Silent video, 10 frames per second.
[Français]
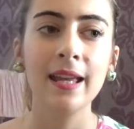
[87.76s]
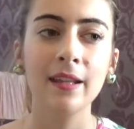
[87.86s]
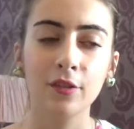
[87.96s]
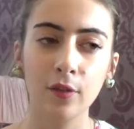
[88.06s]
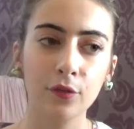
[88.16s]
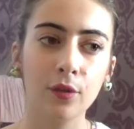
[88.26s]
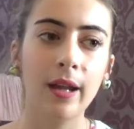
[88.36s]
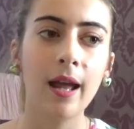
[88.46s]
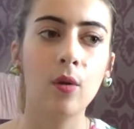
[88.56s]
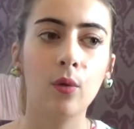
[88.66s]
Sauf que
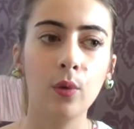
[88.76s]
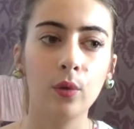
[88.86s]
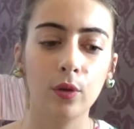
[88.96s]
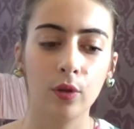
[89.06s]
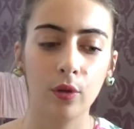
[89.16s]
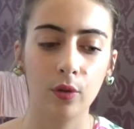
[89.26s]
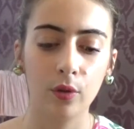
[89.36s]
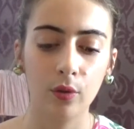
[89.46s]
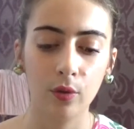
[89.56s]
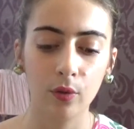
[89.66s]
là, on,
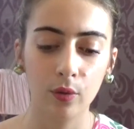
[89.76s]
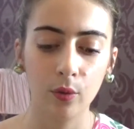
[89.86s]
euh,